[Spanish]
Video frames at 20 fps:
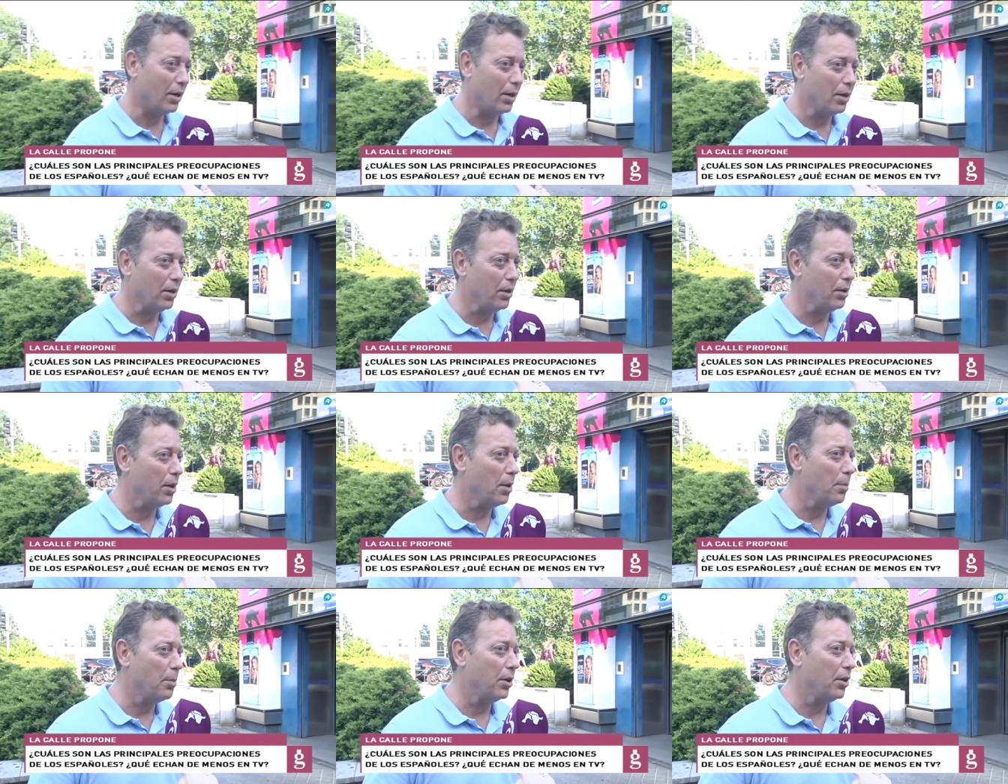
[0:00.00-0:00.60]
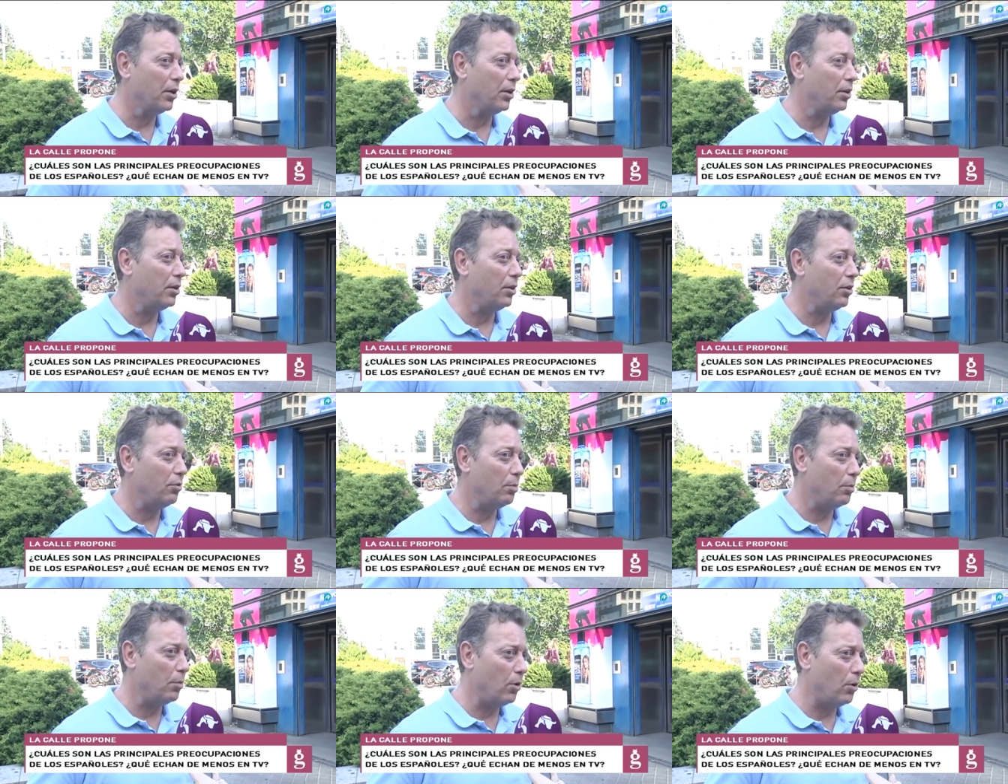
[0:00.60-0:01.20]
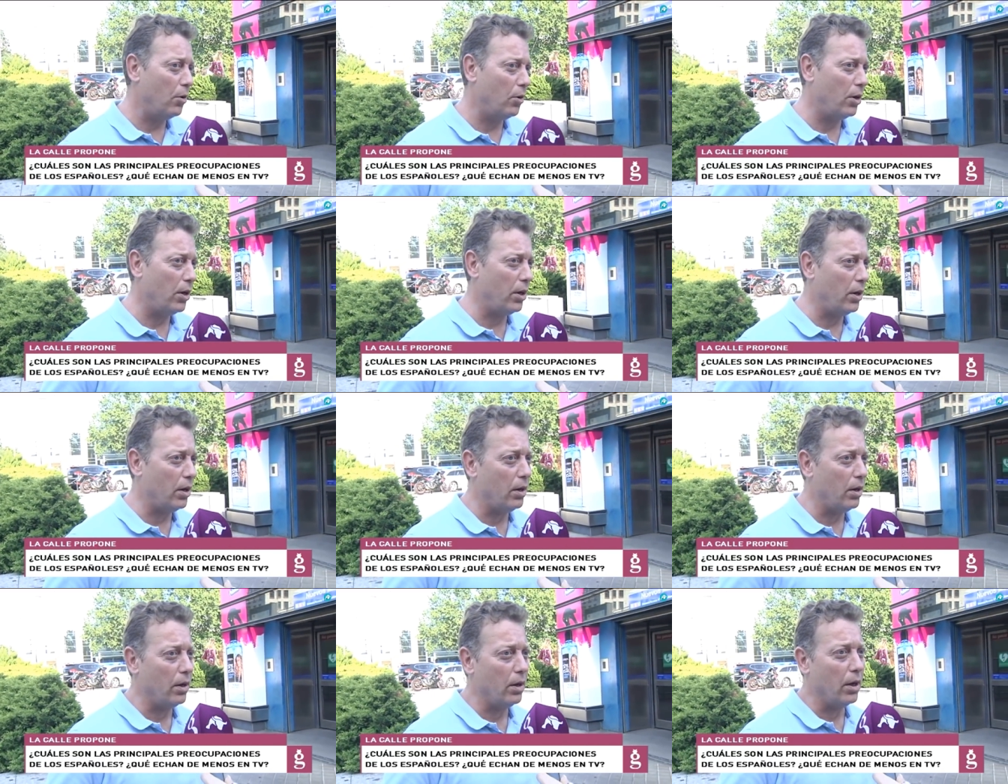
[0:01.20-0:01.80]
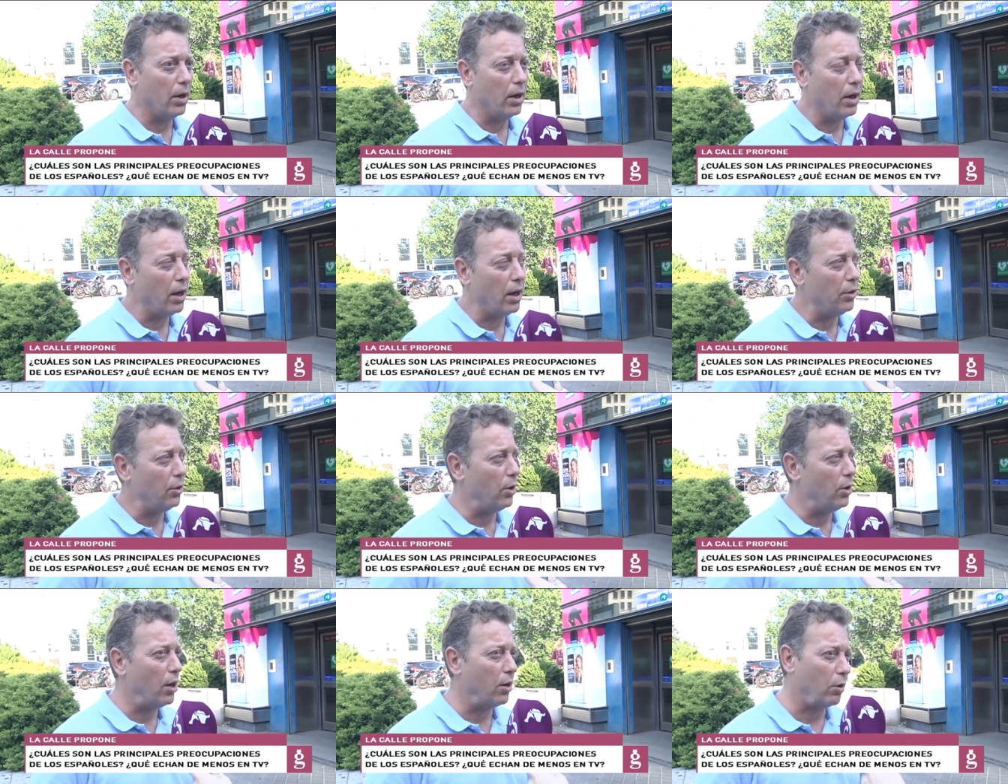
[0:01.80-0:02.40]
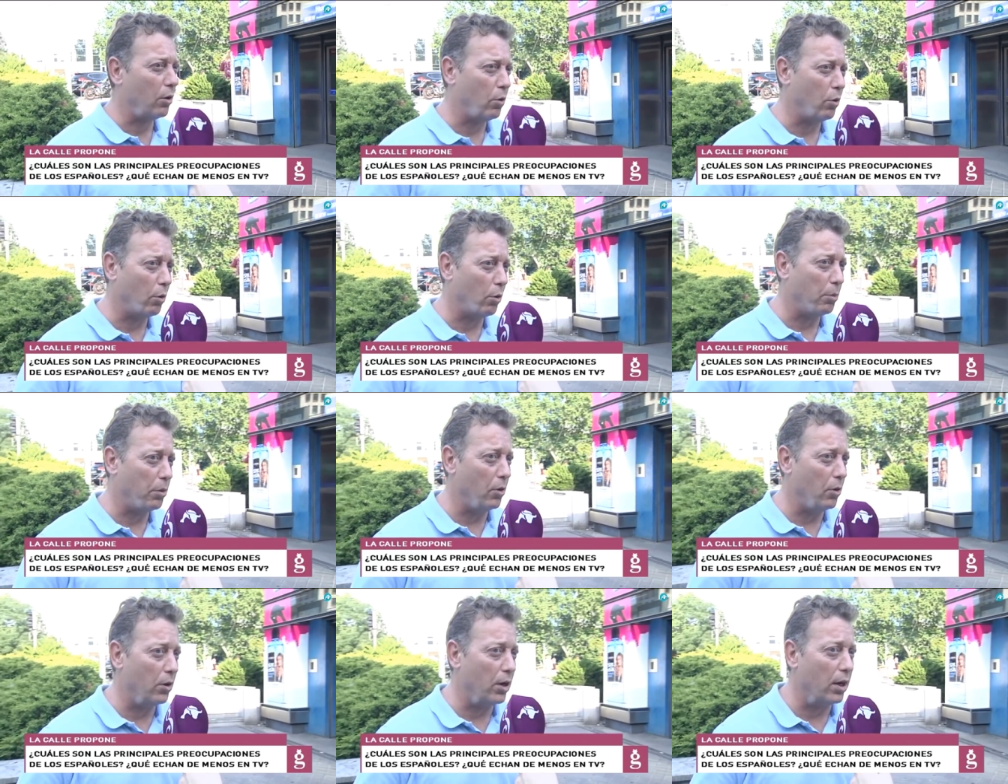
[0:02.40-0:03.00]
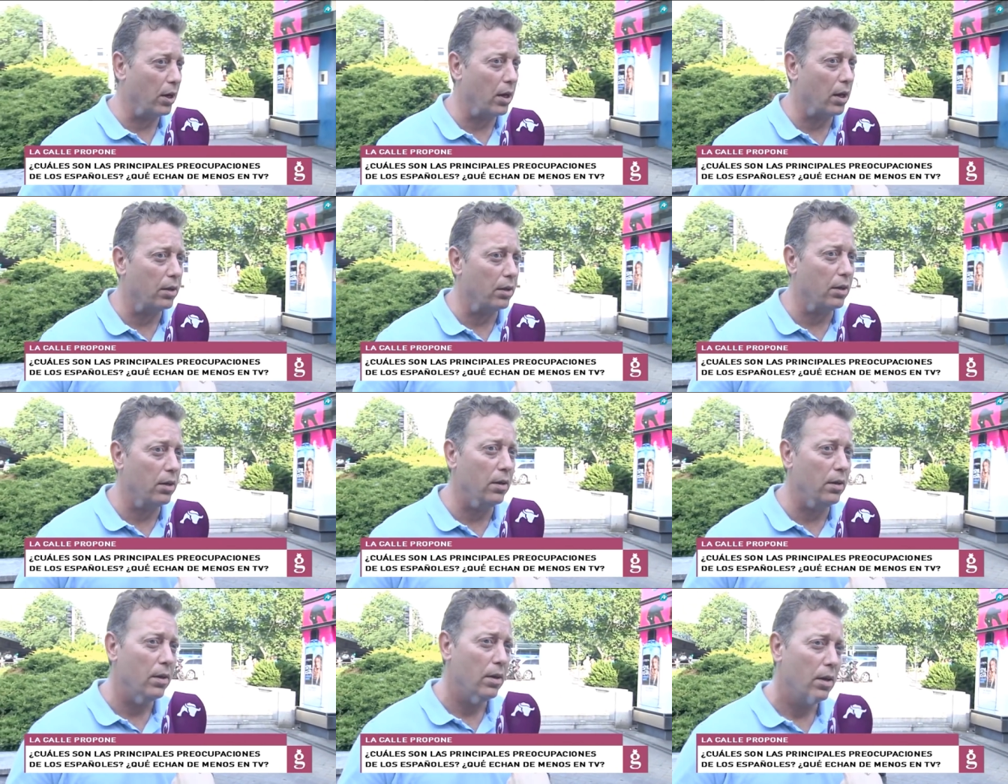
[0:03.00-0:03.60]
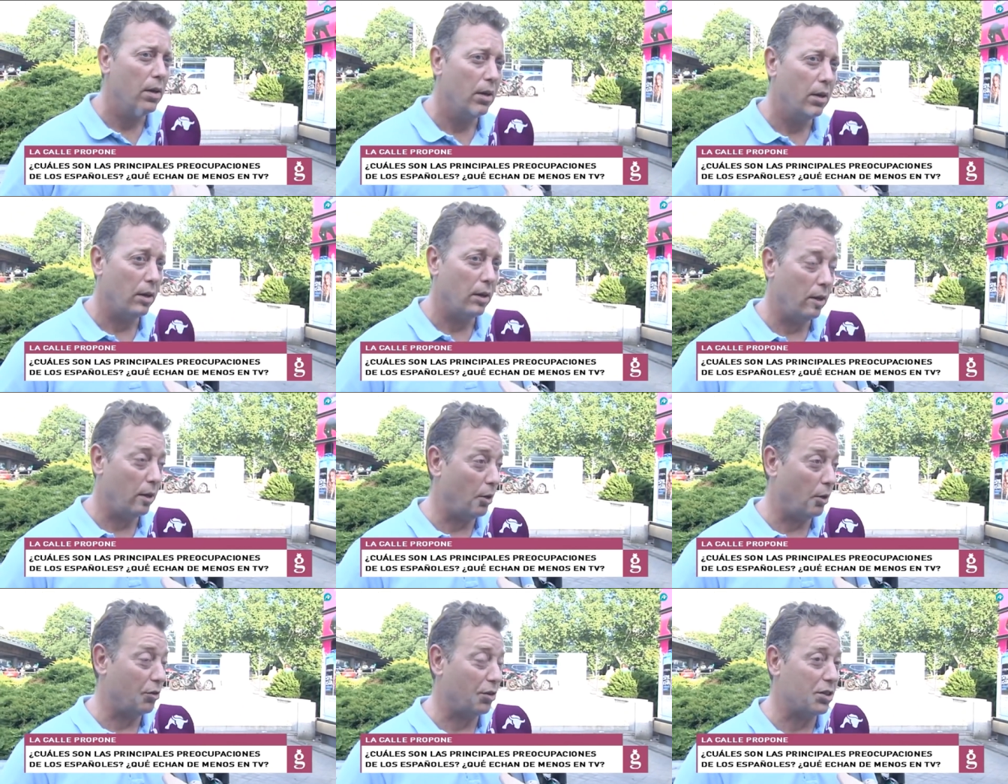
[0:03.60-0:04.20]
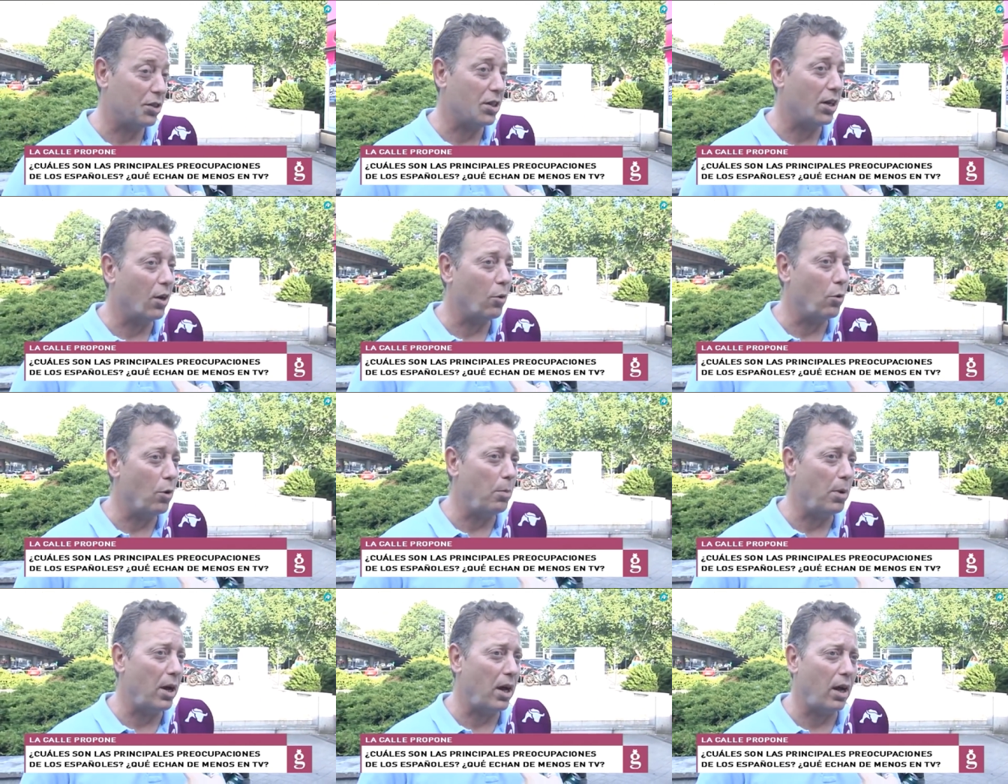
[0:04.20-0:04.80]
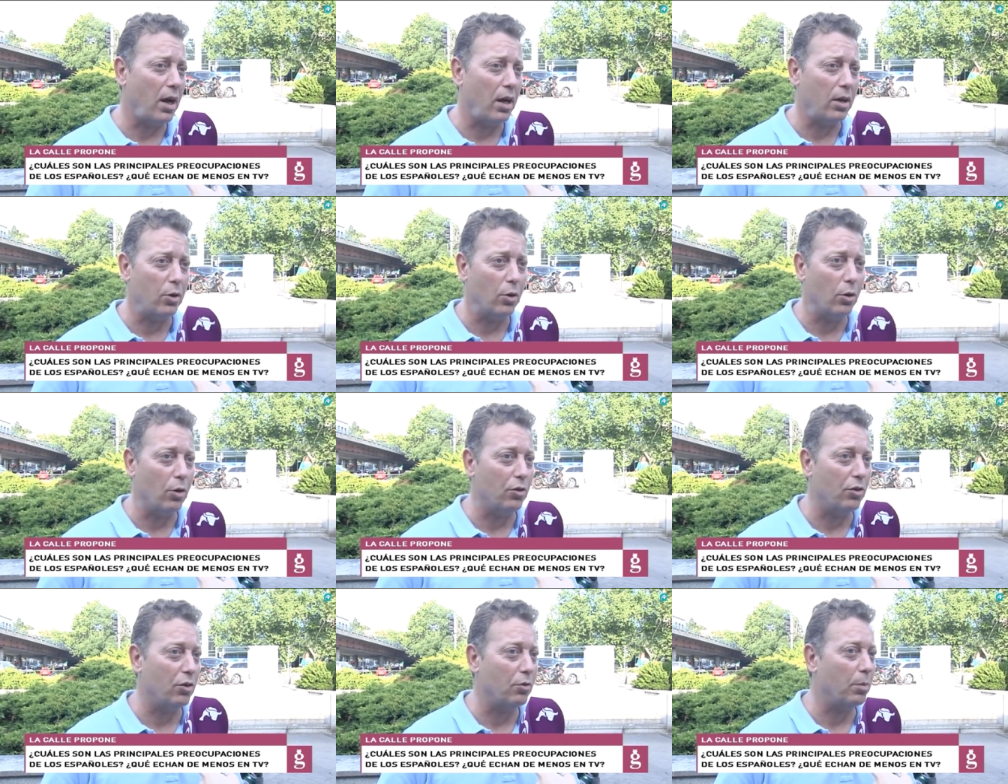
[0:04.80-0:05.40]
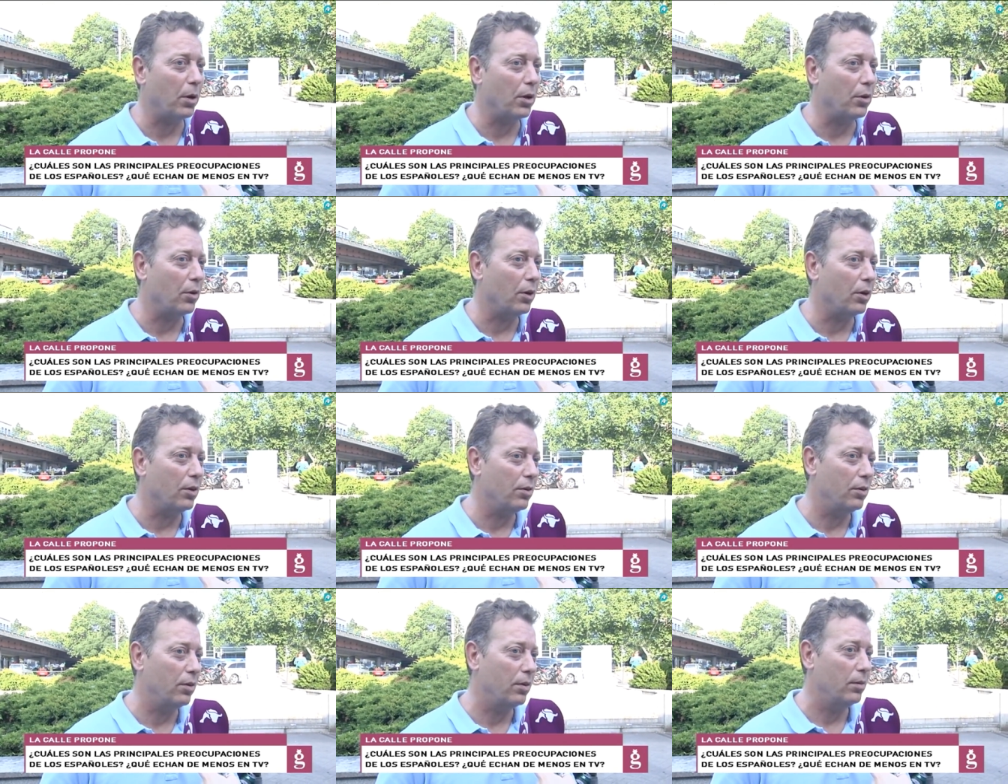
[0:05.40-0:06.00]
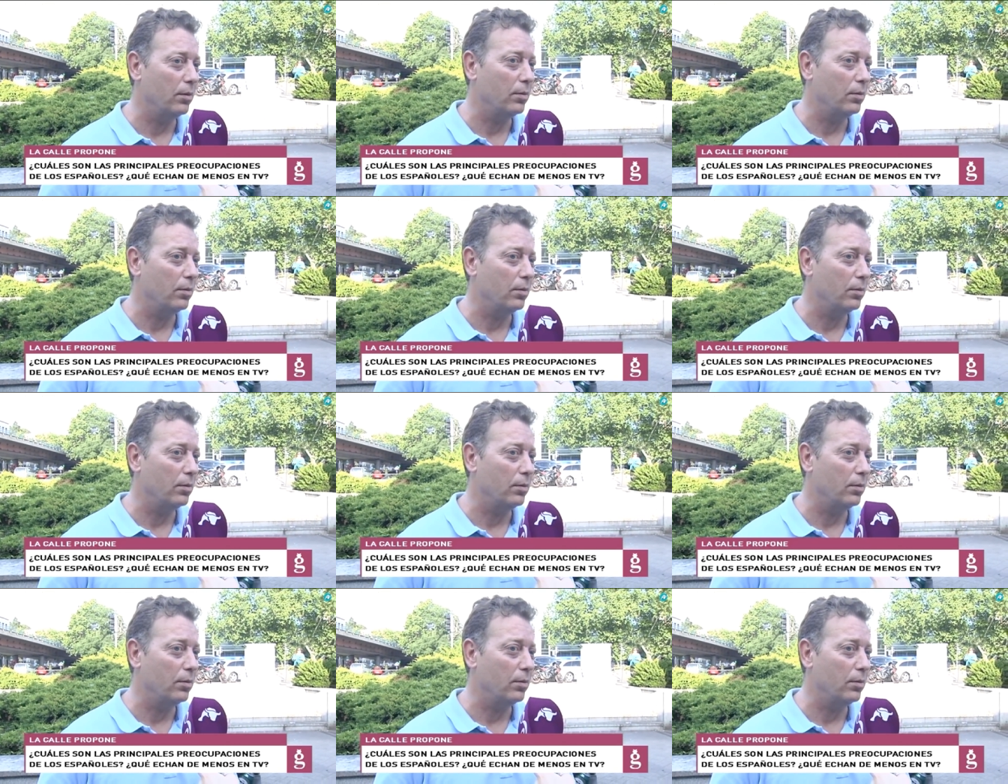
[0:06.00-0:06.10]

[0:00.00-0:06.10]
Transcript: el independentismo, el engaño, la corrupción que hay allí y que nos echen la culpa a todos los españoles.